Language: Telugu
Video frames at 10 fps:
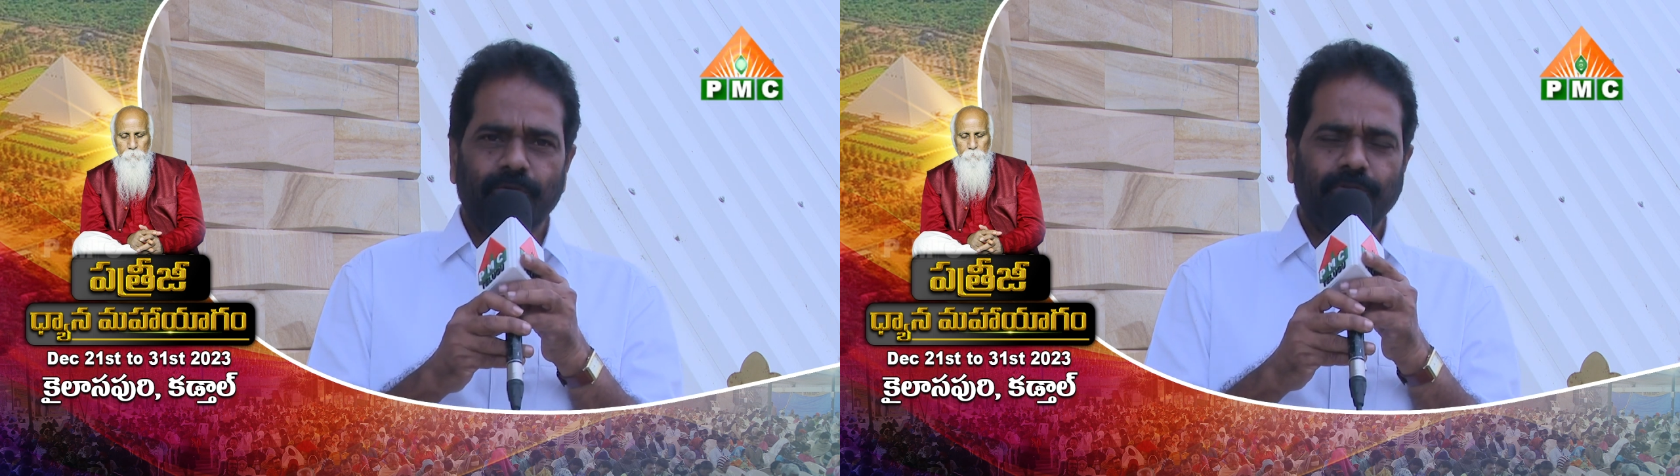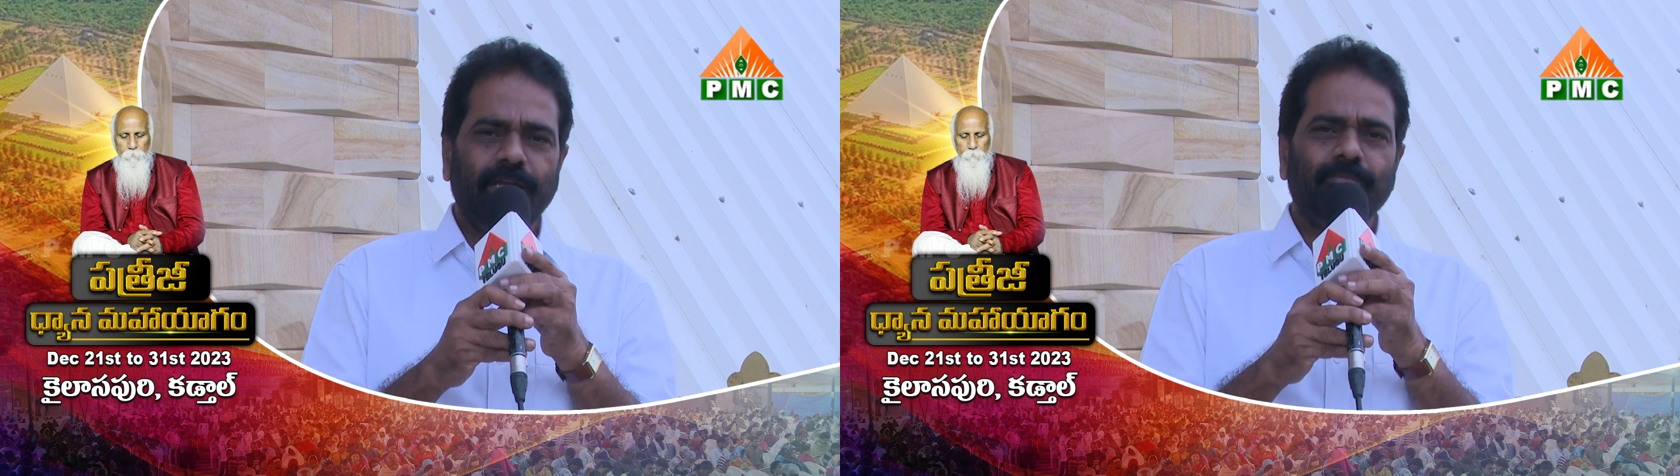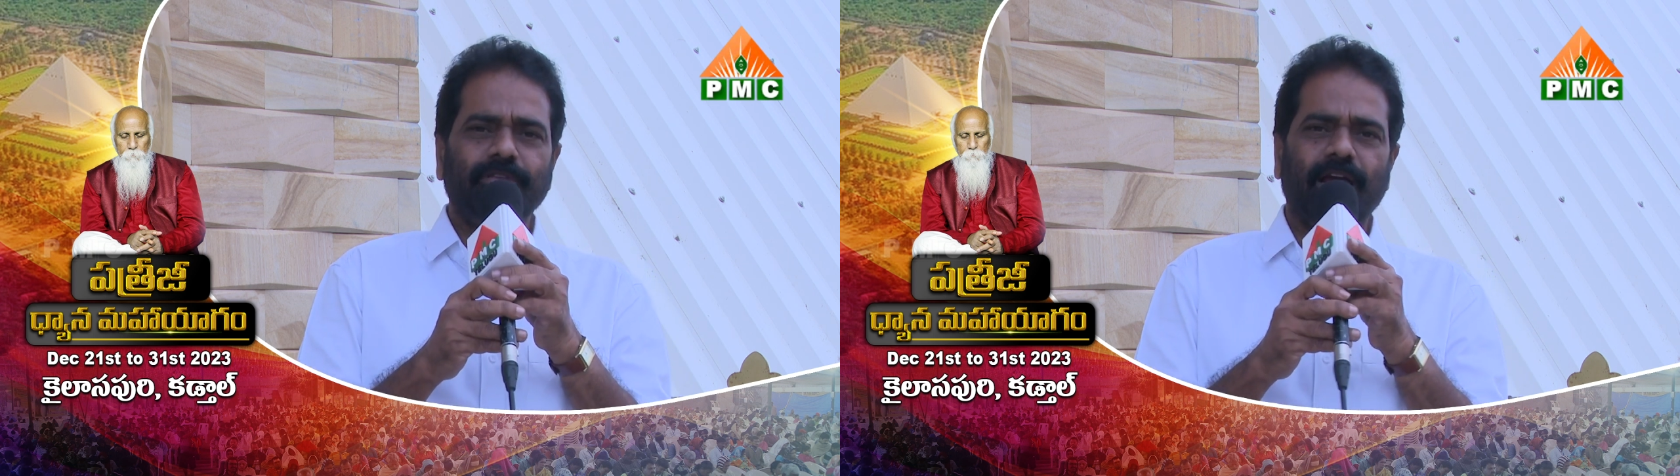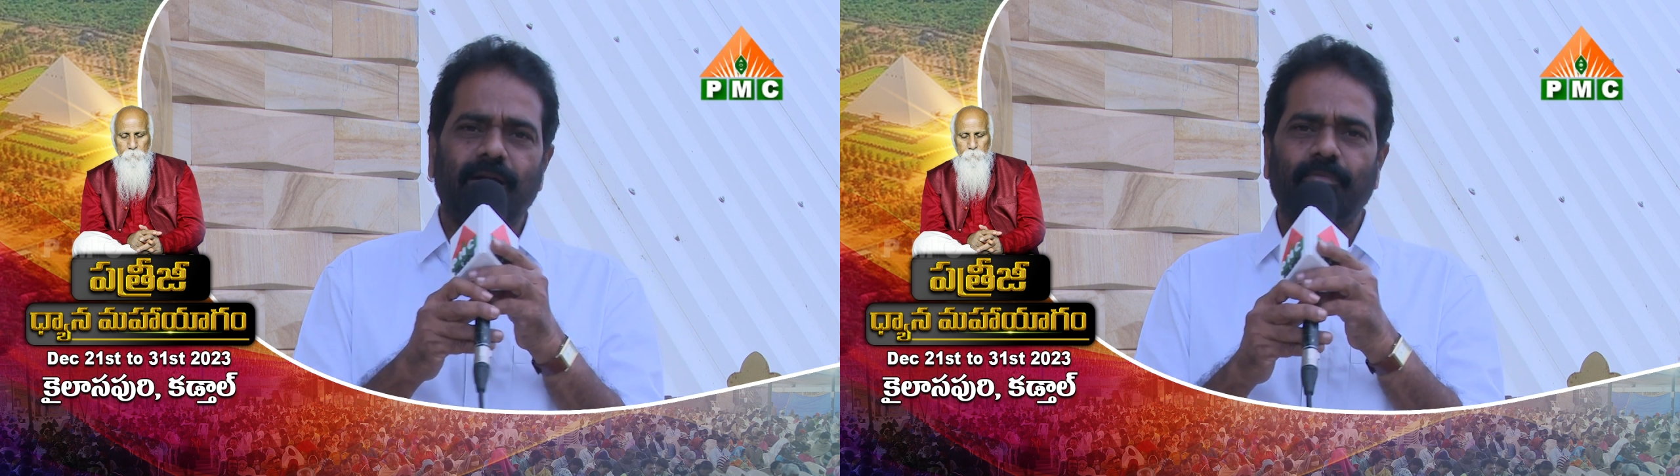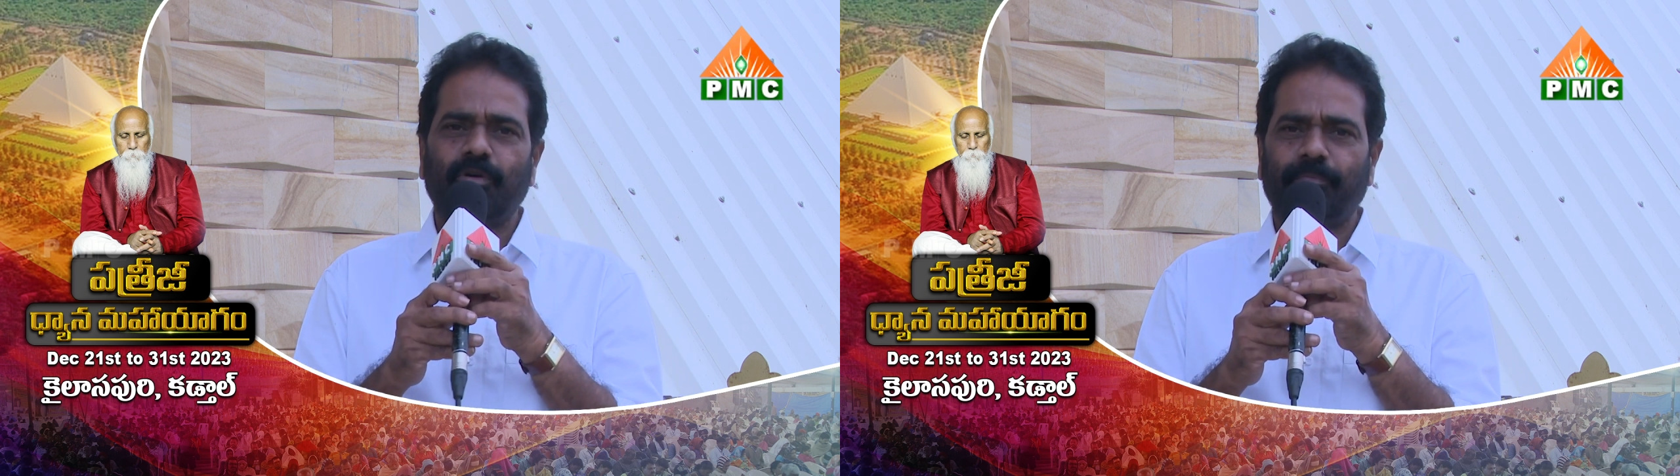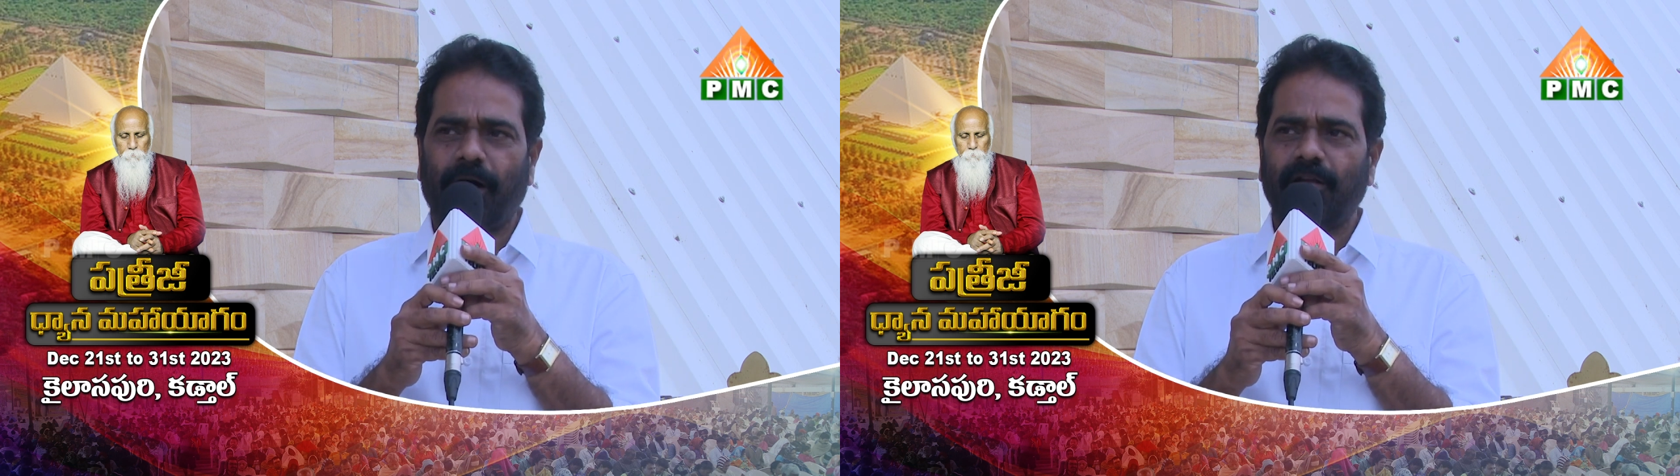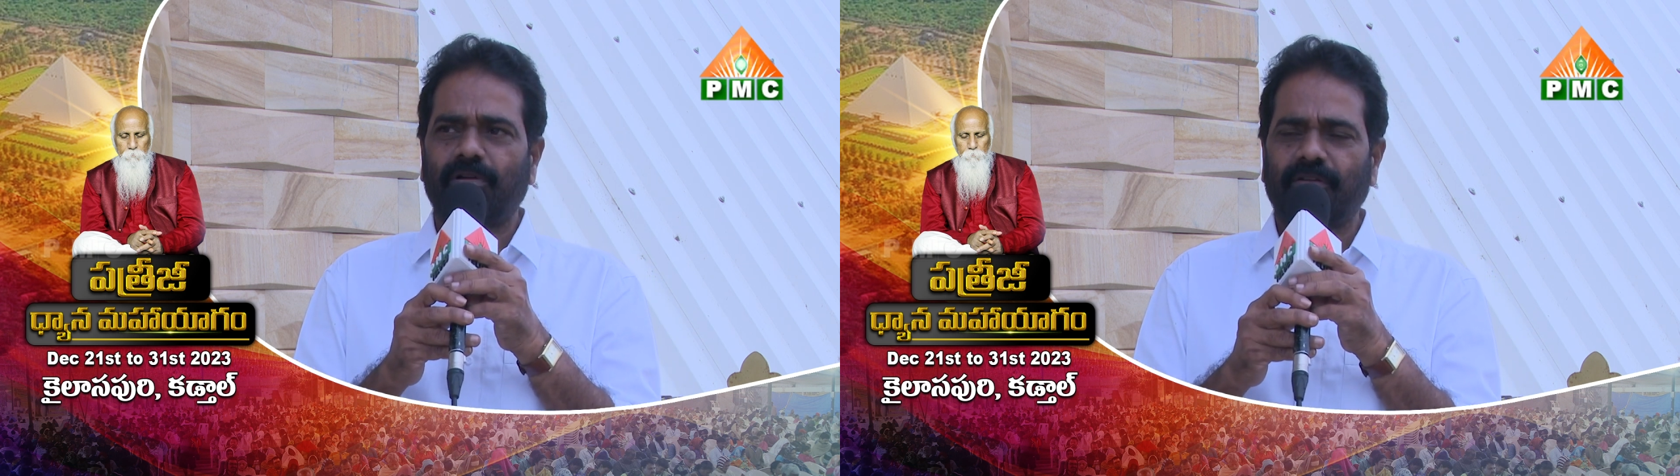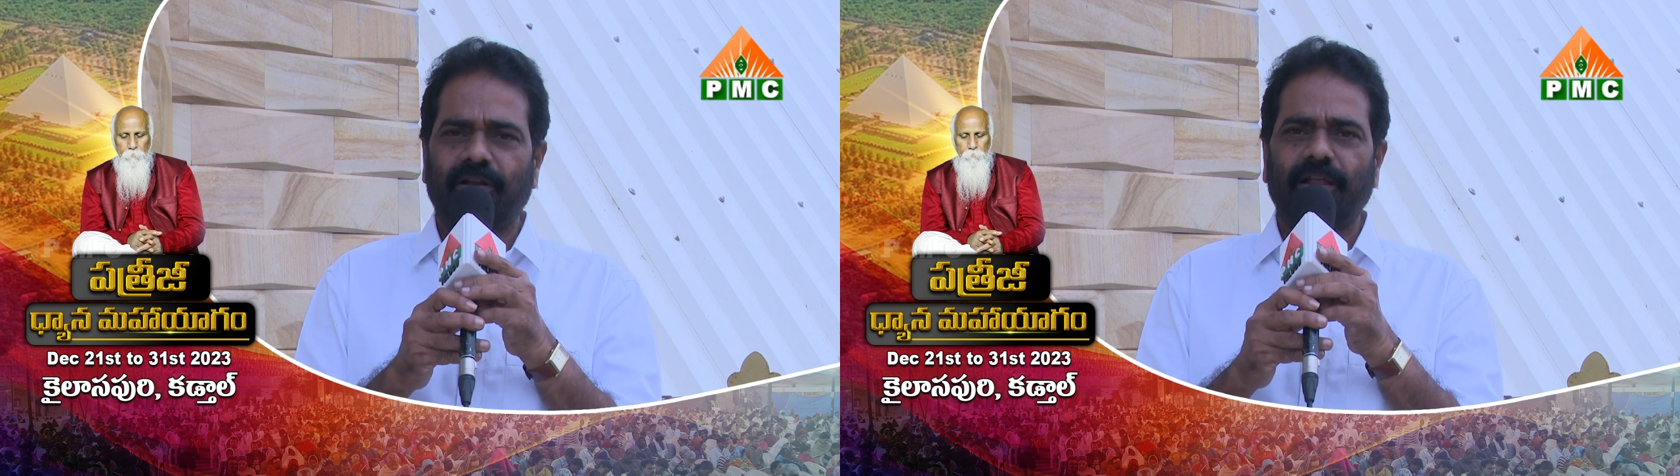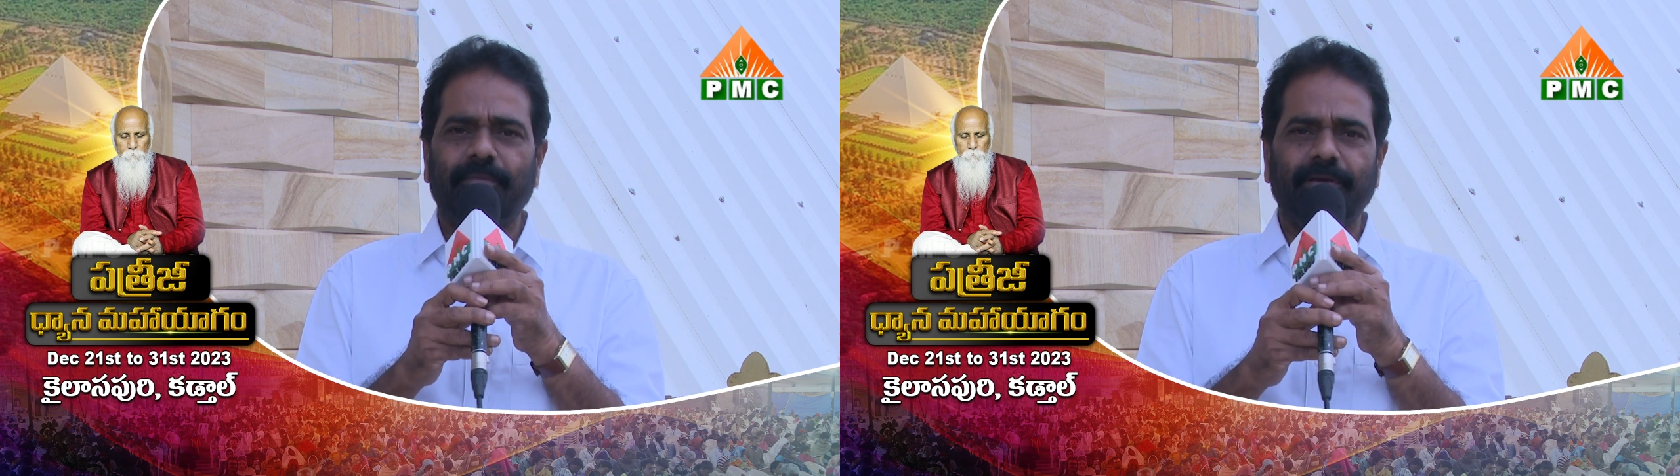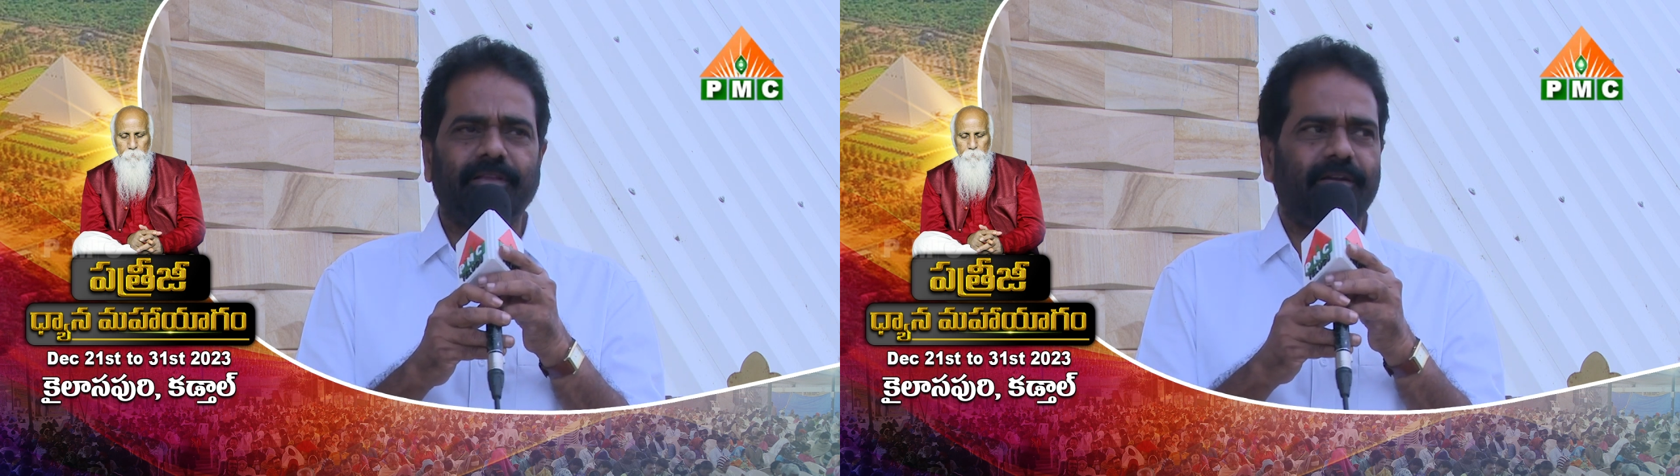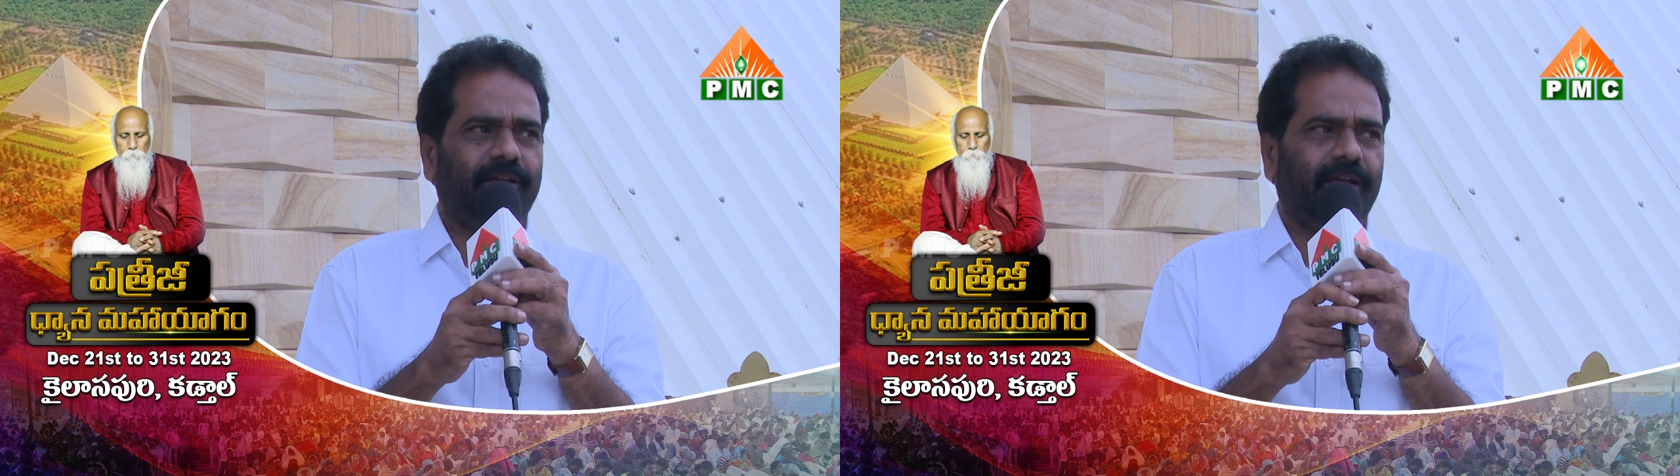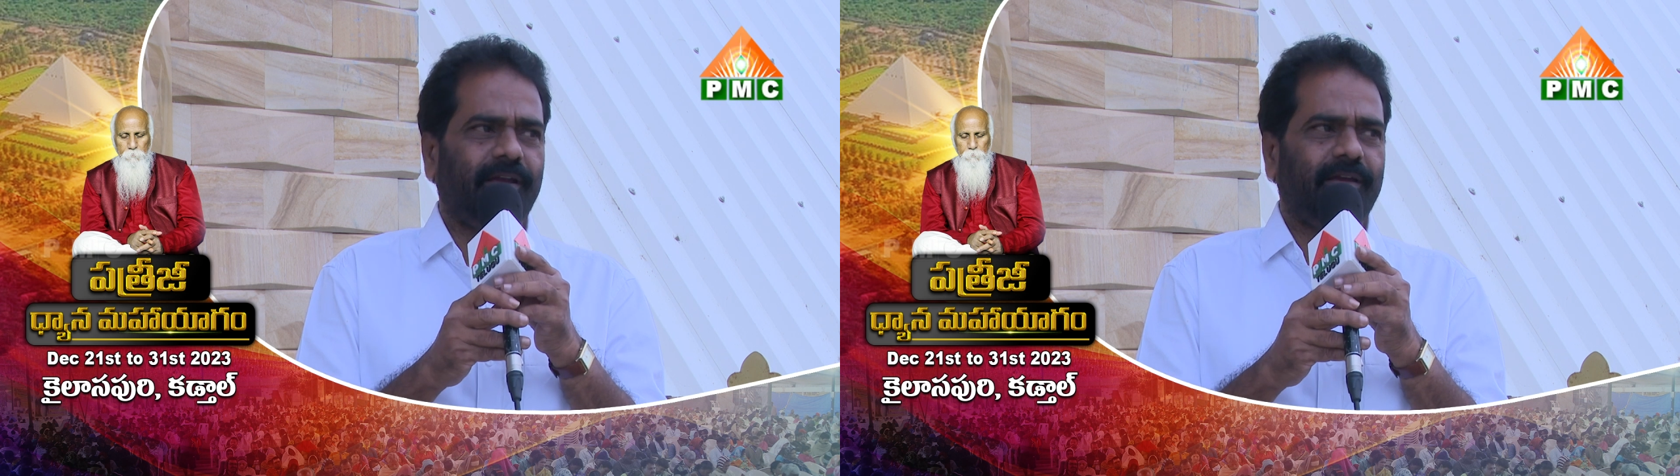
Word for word: ఉదయం ధ్యానంలో పాల్గొనడం వల్ల ఏమైతే